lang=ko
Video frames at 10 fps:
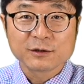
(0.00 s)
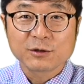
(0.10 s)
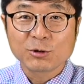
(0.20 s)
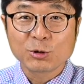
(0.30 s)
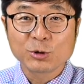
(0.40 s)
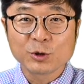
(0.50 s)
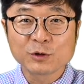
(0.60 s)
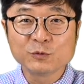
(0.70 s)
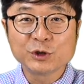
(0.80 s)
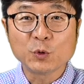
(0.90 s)
어,
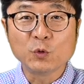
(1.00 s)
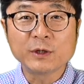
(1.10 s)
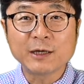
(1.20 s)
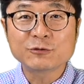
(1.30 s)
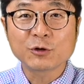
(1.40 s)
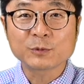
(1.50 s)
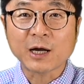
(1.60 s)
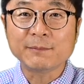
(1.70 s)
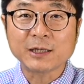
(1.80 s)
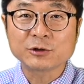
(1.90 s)
여러분들이 온라인 수업
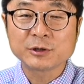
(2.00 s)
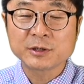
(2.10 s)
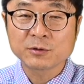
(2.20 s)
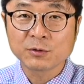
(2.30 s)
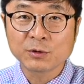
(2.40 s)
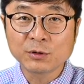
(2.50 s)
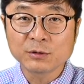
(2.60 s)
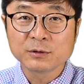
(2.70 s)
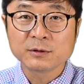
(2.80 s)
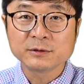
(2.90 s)
다
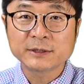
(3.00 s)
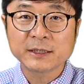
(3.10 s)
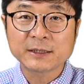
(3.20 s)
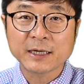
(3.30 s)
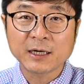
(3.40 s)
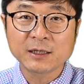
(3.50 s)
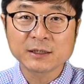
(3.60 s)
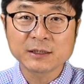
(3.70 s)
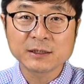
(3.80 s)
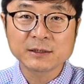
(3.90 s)
마치시고 이제
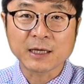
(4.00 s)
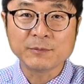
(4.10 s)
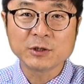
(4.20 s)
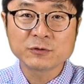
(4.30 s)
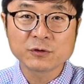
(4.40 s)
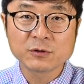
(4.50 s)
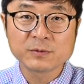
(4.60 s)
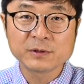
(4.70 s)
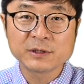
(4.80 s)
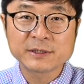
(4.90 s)
대학이 대면
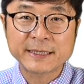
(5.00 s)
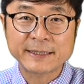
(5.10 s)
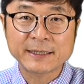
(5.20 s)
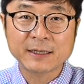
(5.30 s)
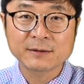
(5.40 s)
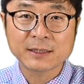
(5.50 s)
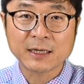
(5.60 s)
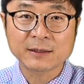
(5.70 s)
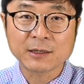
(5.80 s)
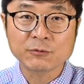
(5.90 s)
수업을
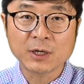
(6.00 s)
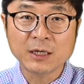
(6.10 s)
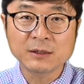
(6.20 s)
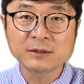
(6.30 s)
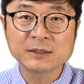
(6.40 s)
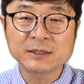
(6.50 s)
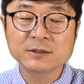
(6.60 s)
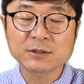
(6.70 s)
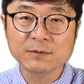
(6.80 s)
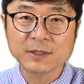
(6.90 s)
재개한다라고 하는
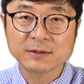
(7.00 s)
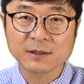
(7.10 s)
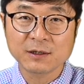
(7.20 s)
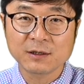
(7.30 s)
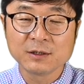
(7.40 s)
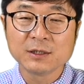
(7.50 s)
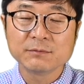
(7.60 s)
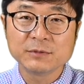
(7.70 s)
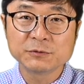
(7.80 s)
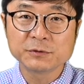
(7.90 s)
시점에서
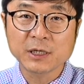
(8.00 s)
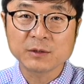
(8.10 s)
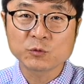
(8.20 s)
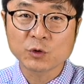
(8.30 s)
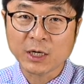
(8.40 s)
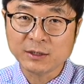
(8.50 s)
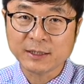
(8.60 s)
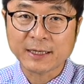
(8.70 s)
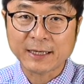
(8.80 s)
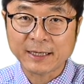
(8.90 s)
미국에 입국할
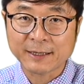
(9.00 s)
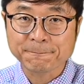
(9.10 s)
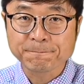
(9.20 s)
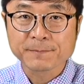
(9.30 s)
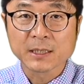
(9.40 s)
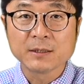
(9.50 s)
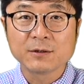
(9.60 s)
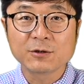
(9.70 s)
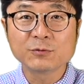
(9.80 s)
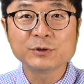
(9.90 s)
때
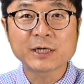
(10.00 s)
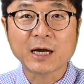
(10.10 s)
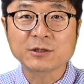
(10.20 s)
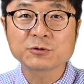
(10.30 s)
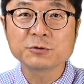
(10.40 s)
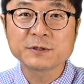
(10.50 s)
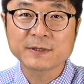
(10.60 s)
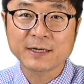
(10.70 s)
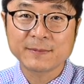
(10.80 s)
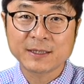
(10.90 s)
여러분이 가지고
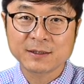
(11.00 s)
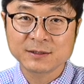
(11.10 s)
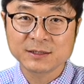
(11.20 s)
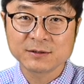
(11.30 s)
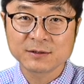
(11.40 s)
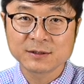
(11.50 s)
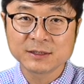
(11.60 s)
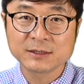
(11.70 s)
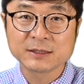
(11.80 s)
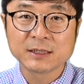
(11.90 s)
있어야만 하시는
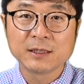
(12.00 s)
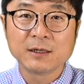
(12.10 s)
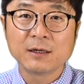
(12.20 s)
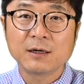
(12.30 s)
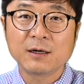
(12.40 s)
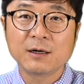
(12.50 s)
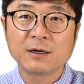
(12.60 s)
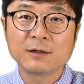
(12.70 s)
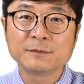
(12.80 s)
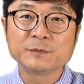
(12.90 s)
것은
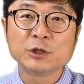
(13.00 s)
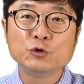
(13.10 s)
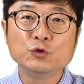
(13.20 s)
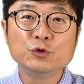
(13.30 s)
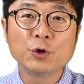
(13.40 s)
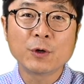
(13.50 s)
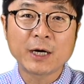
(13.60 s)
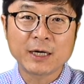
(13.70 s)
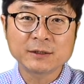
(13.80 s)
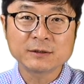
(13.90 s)
어,
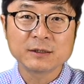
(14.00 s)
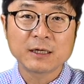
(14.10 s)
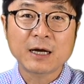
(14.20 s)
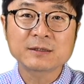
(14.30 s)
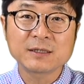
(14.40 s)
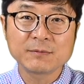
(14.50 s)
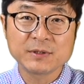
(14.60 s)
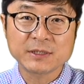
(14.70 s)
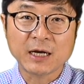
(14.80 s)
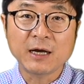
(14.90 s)
유효한 학생
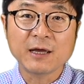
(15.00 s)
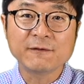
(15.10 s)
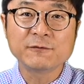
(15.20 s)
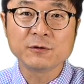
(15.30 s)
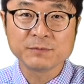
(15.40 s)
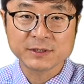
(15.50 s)
비자 F1